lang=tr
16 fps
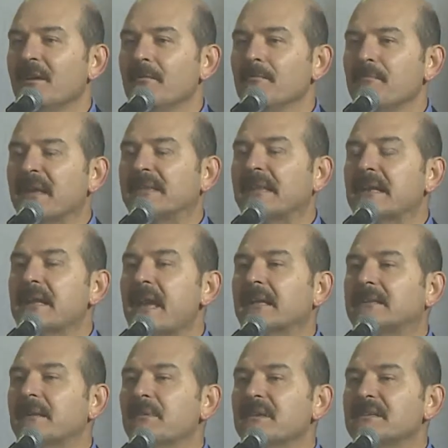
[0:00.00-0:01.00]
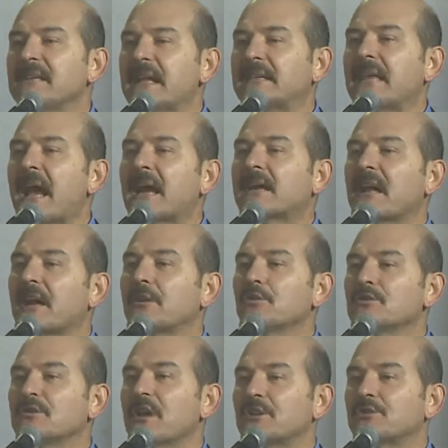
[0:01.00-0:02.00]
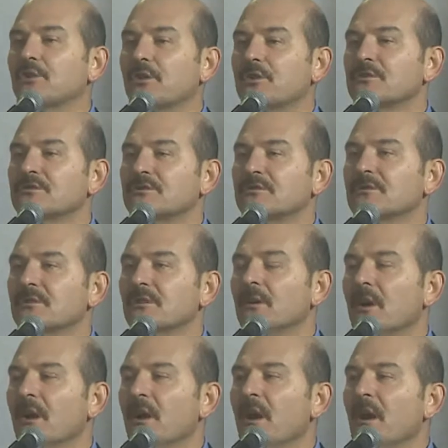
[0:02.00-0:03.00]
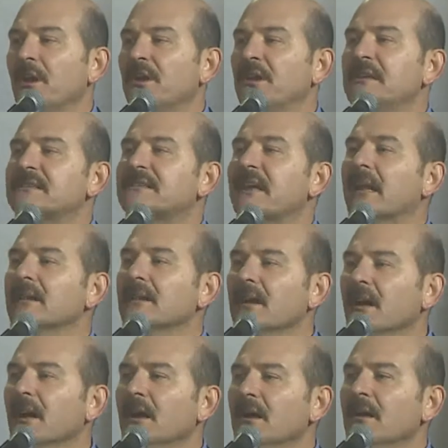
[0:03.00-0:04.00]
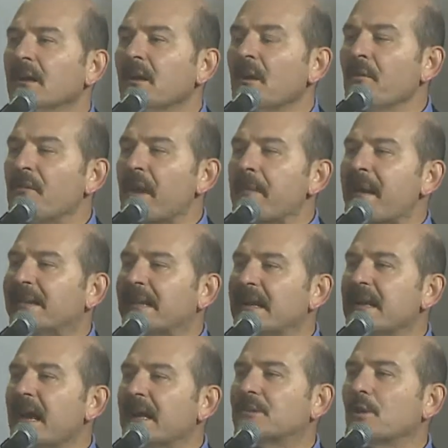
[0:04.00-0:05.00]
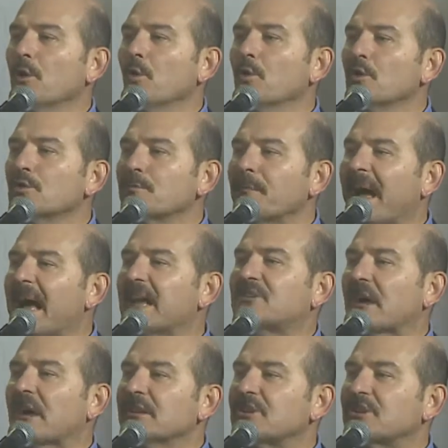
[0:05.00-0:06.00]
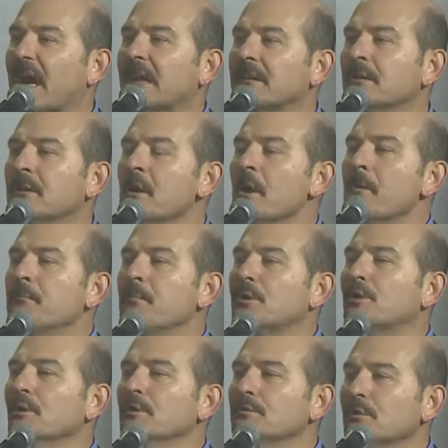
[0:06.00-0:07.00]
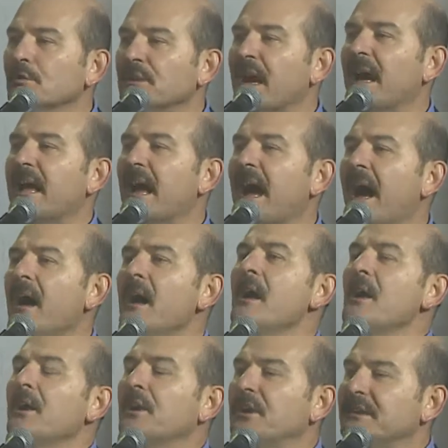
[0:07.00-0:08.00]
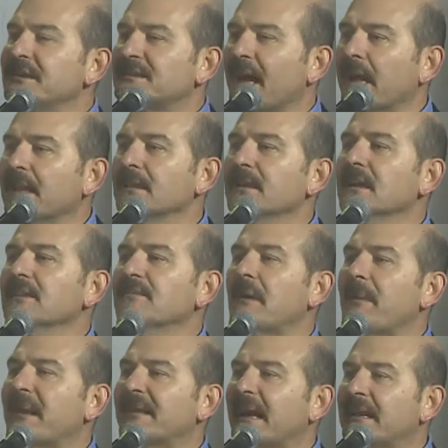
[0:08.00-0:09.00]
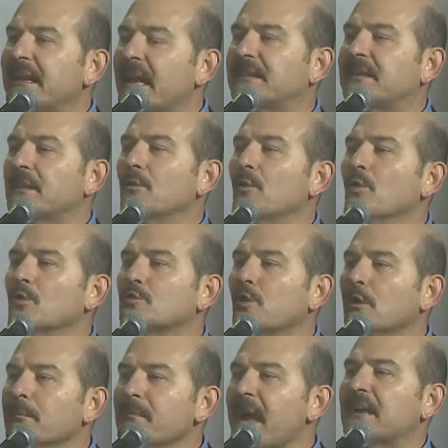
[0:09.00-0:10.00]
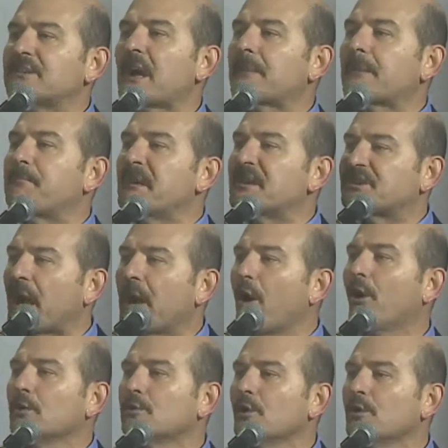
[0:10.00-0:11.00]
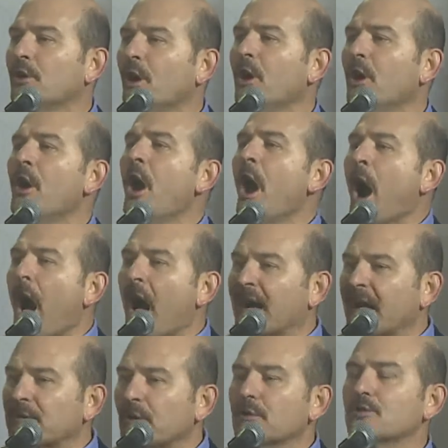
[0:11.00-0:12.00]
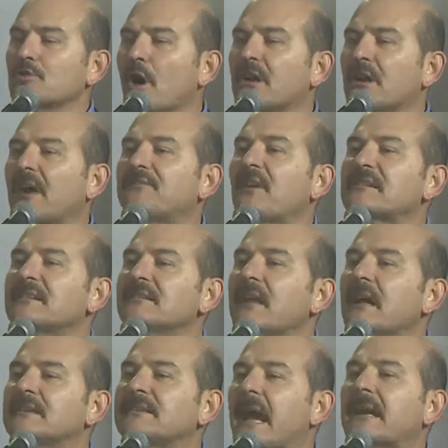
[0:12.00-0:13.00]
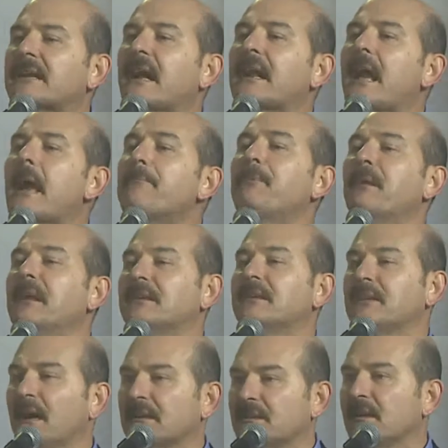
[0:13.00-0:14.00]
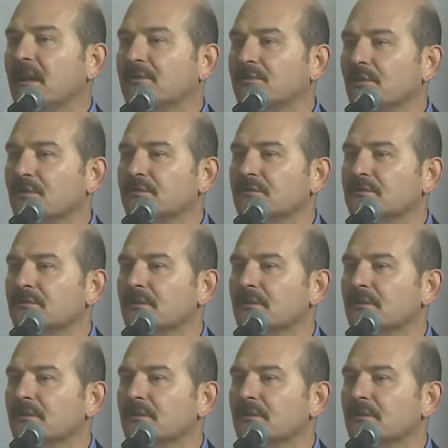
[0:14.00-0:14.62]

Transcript: Medeniyetimizle tekrar yüzleşiyoruz. İnsanlığı ve medeniyeti unutmaya çalışan bütün dünyaya insanlığın ve medeniyetin unutulmayacak bir şey olduğunu Anadolu coğrafyasından tekrar hep birlikte hatırlatıyoruz.